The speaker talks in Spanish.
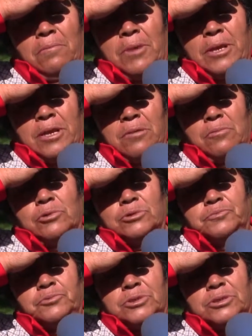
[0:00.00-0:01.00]

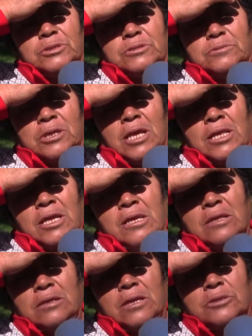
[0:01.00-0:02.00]
venimos pues cada
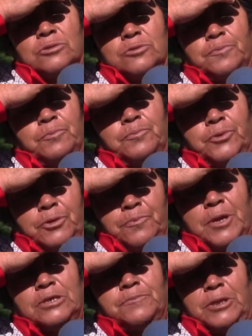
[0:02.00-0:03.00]
quien trae sus
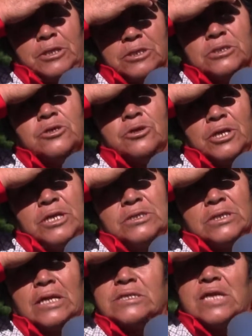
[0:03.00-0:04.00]
propias
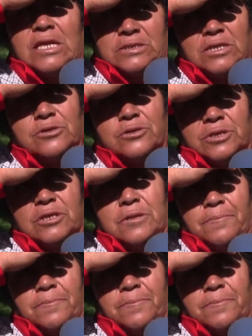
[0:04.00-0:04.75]
peticiones hacia el señor de